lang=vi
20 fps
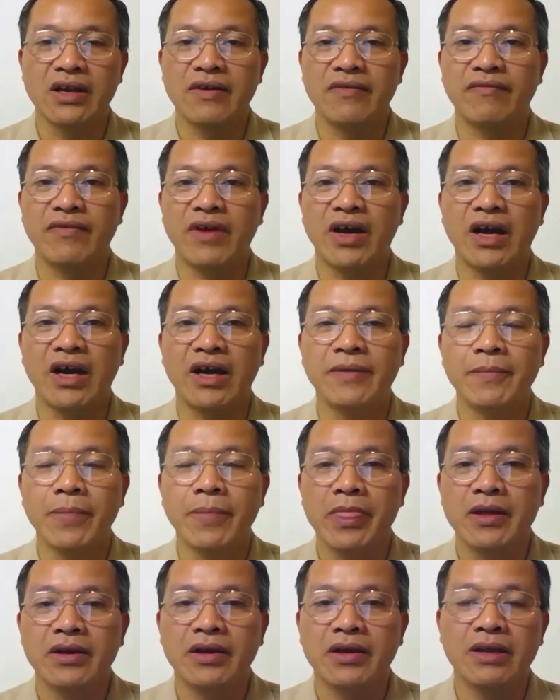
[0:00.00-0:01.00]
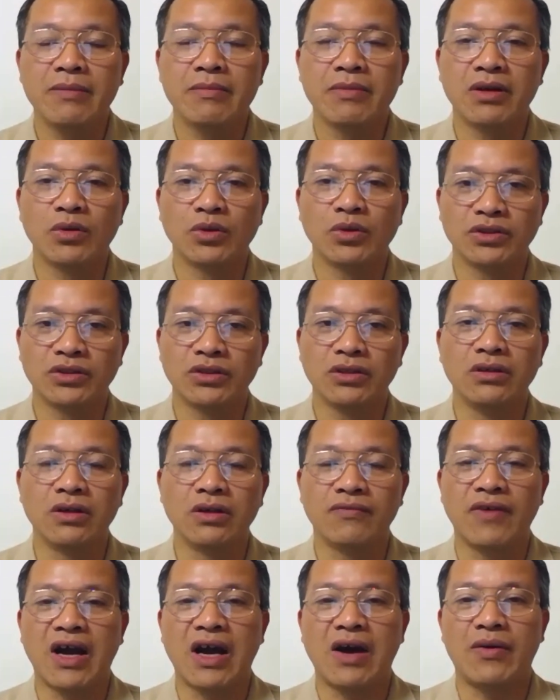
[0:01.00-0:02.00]
và khi mà luật sư được
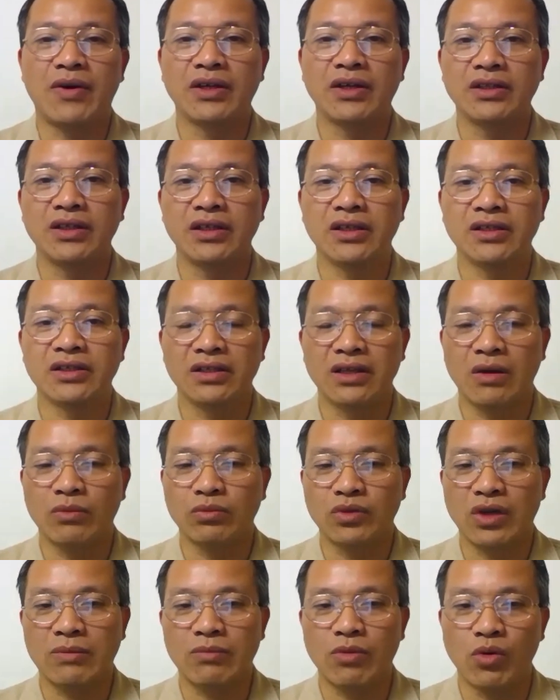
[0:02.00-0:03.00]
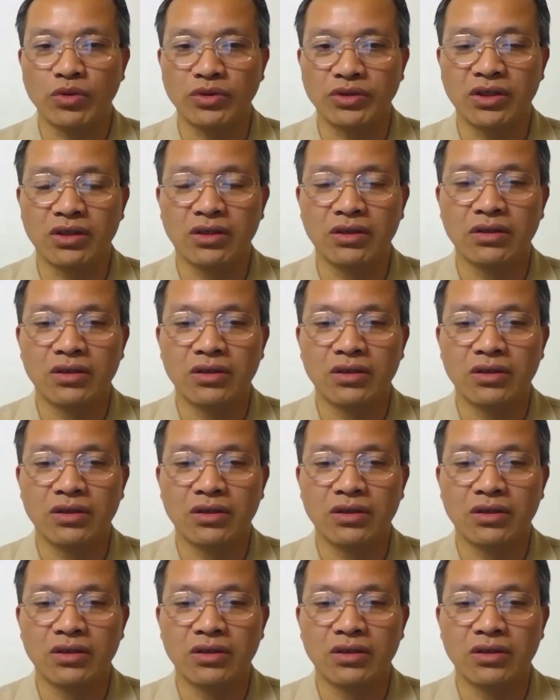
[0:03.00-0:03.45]
vào á, thì đọc toàn bộ hồ sơ